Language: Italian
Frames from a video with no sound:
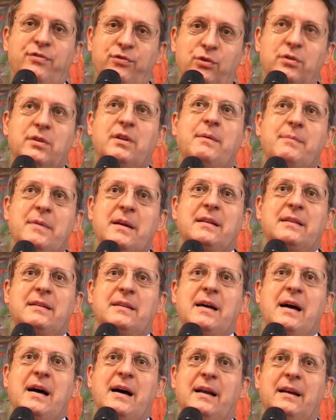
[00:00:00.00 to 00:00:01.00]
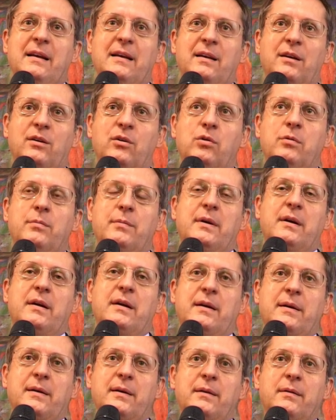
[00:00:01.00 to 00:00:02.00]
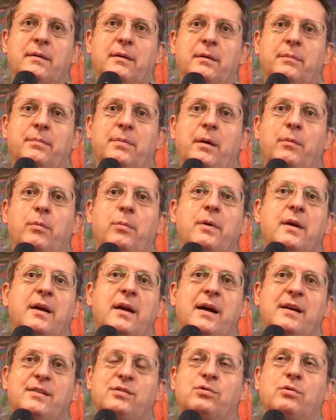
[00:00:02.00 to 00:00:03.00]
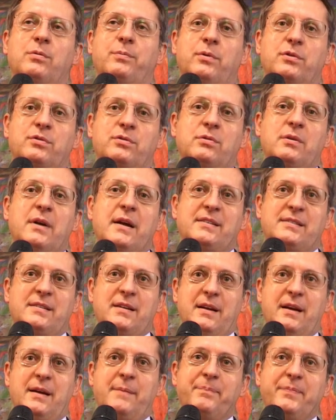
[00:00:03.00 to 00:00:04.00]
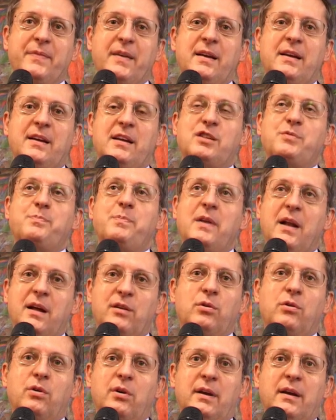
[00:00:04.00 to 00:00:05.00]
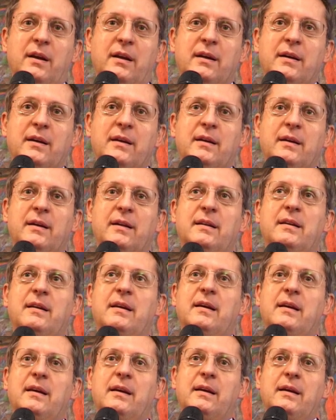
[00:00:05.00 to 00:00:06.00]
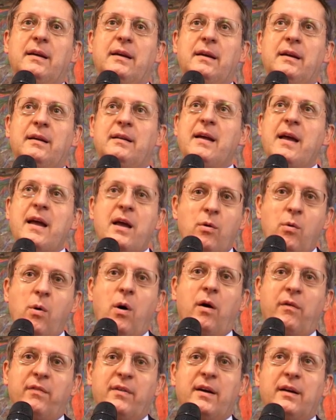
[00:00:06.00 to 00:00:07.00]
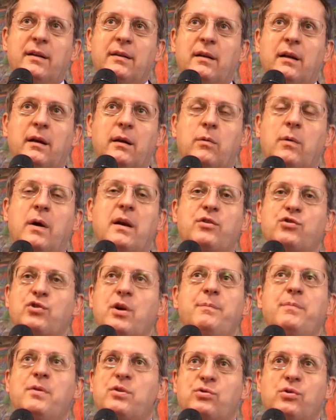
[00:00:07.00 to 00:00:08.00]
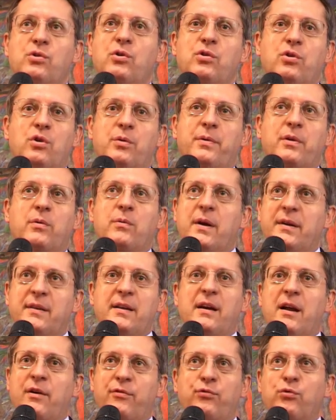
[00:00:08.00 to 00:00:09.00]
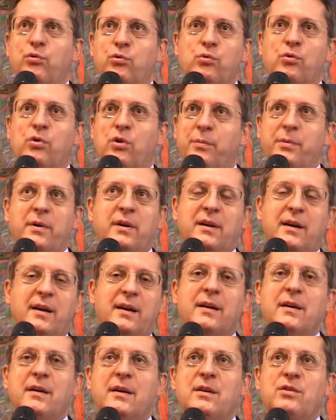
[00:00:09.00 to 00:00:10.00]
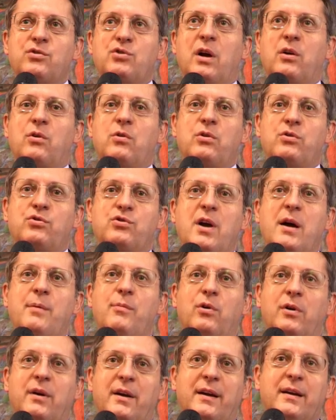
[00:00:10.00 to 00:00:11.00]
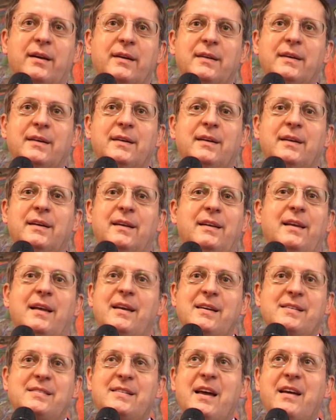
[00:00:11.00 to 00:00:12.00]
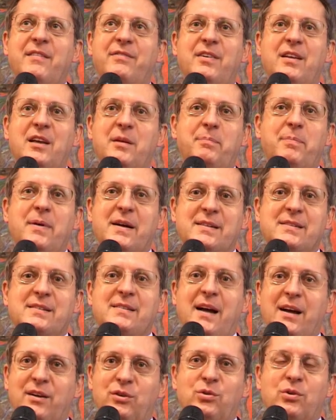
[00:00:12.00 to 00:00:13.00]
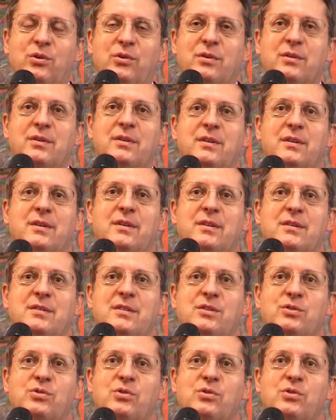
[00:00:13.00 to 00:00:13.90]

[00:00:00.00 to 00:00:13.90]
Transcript: fondamentali come Pablo Picasso possono essere ispiratori di idee nuove, delle quali c'è bisogno per guardare al futuro, perché ci accorgiamo che le riserve del passato eh, si